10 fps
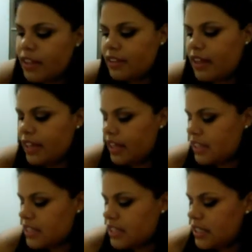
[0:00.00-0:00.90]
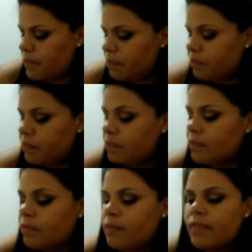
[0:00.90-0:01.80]
Tem esse.
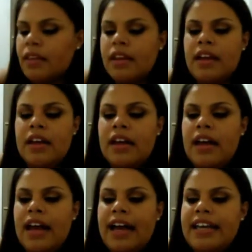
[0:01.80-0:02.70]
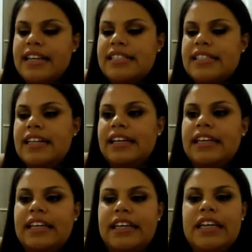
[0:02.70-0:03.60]
Aí esse
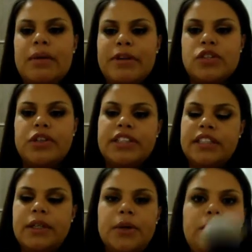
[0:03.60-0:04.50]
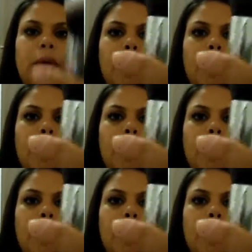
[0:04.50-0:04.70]
daqui, que é mais gordão,